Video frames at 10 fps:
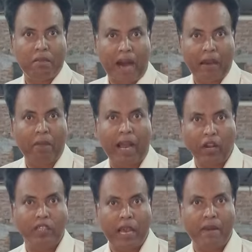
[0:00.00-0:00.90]
মাল ভালো
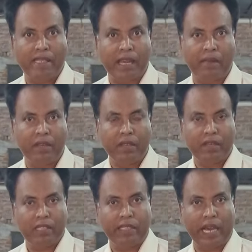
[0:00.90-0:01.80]
দিয়া বেচার
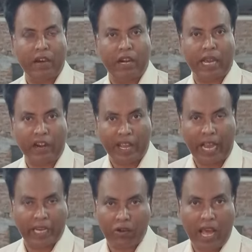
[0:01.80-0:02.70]
চিন্তা করেন কারণ এই
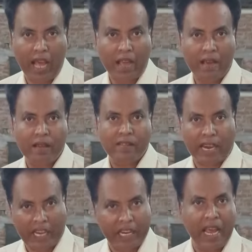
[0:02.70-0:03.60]
গাড়িগুলা
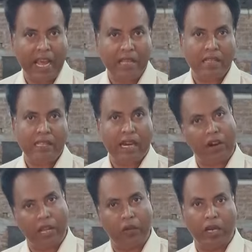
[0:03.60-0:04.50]
যারা কিনে তারা
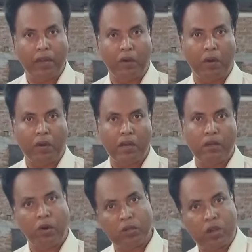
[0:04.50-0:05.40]
অনেক গরিব লোক
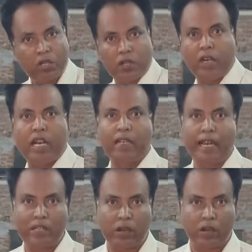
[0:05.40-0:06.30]
বহুত কষ্ট করে
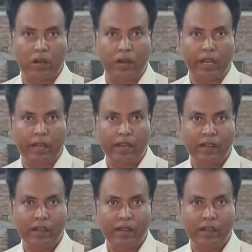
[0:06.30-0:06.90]
টাকা সংগ্রহ করে